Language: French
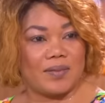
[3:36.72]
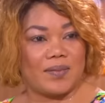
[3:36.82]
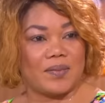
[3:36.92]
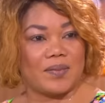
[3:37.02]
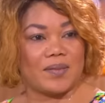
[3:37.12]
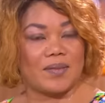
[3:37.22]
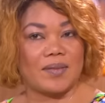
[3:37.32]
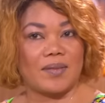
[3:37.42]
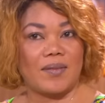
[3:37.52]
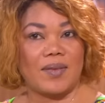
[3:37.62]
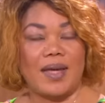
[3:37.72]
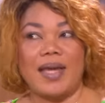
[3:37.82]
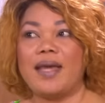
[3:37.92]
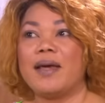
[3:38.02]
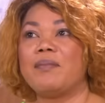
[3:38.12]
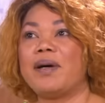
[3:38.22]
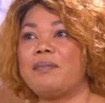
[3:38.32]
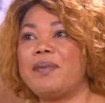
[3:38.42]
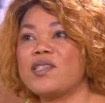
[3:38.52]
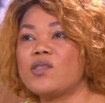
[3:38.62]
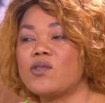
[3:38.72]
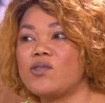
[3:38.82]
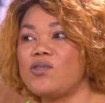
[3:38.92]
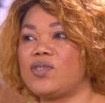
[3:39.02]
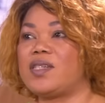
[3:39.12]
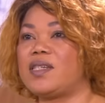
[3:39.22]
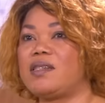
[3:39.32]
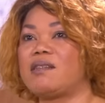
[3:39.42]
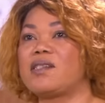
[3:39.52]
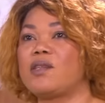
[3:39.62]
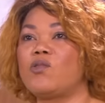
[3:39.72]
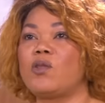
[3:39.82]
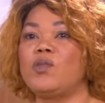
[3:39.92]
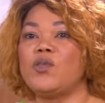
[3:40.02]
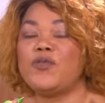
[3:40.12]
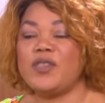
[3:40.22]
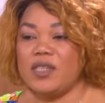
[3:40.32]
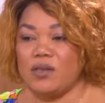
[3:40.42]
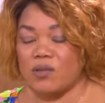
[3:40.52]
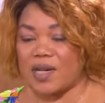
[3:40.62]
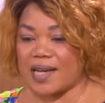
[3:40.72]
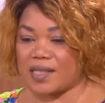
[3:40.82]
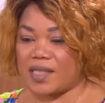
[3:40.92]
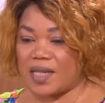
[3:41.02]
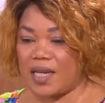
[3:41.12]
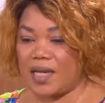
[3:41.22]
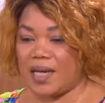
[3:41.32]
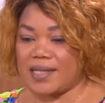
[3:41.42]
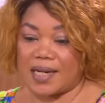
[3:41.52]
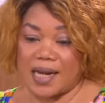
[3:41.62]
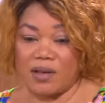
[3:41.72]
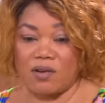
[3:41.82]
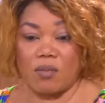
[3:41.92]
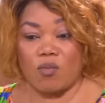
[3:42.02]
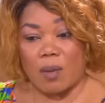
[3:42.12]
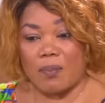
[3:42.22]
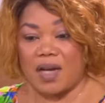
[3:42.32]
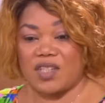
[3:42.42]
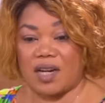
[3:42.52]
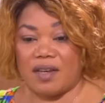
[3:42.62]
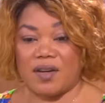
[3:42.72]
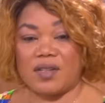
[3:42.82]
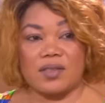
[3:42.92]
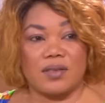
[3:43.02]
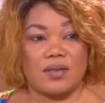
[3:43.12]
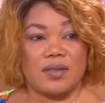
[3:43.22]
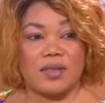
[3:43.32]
Expliquez-moi. Ben, parce que j'étais dans un groupe de filles au quartier, elles allaient à l'école, moi pas, j'allais. Vous habitez au Gabon,